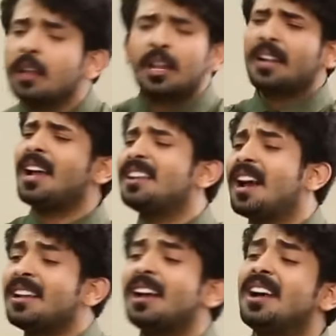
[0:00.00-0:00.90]
لا لا
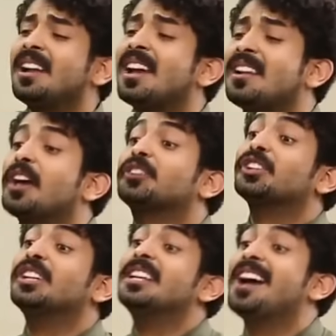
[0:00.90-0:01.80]
لا لا لا لا, لا
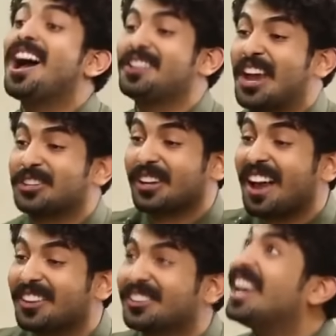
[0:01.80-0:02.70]
اعطيني اياهن
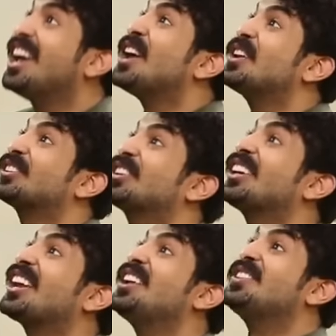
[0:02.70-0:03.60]
عشرات
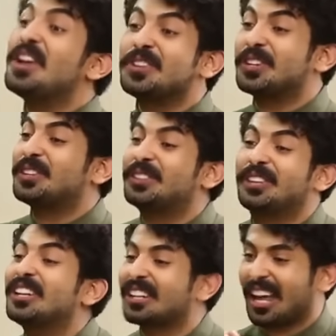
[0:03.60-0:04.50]
يصيرن 60